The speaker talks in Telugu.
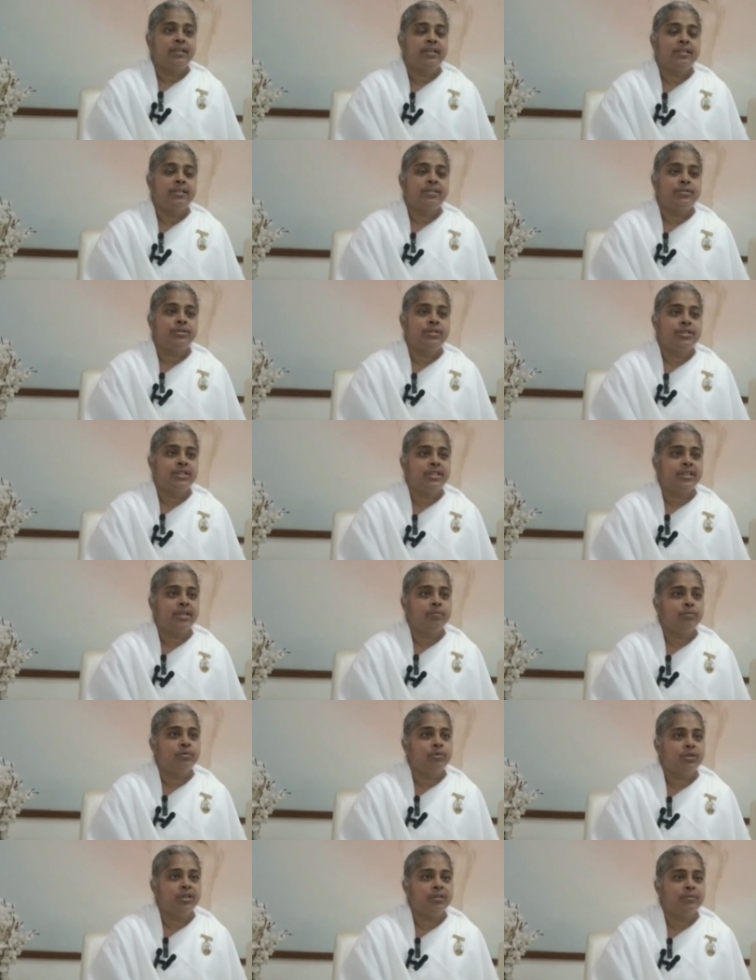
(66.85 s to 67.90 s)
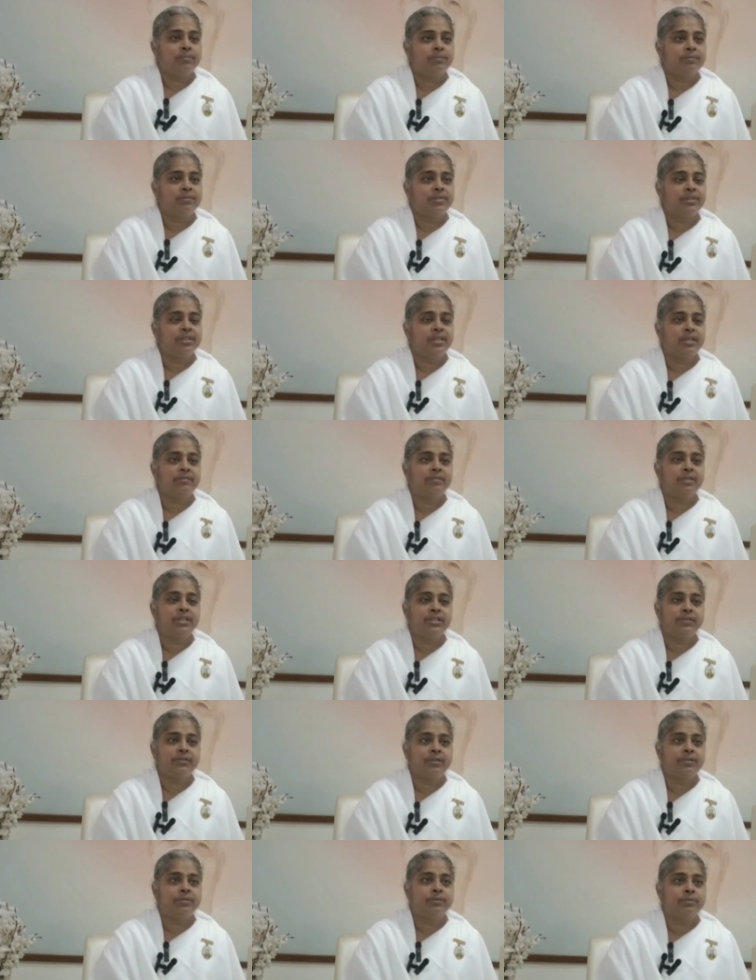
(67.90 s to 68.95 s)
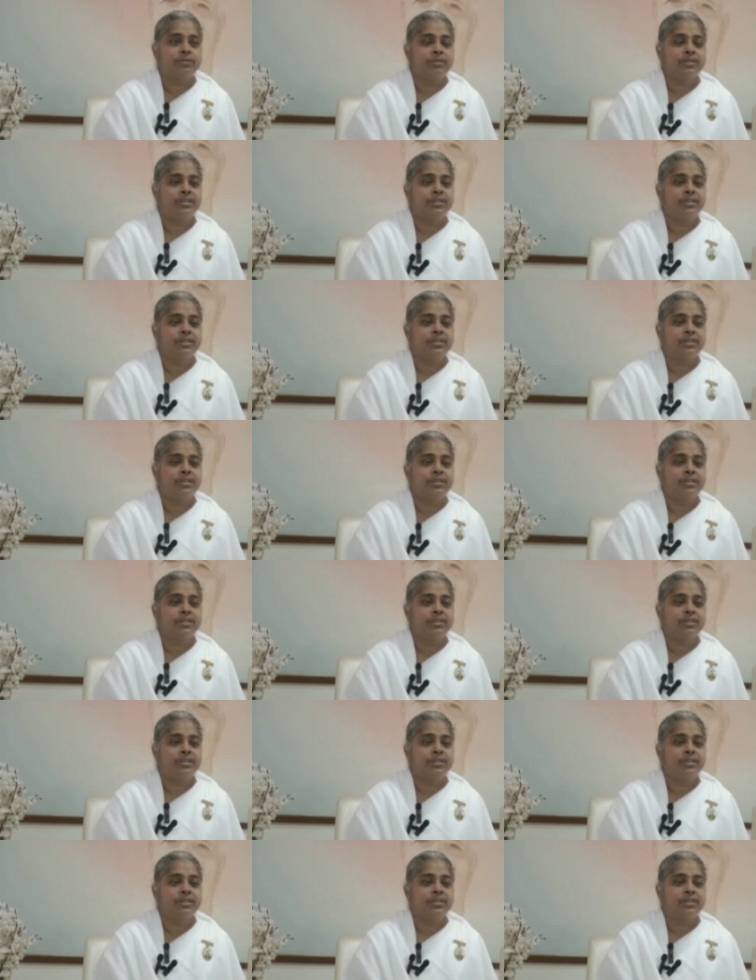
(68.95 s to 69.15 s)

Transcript: ఈ సృష్టికి మూలం సర్వేశ్వరుడు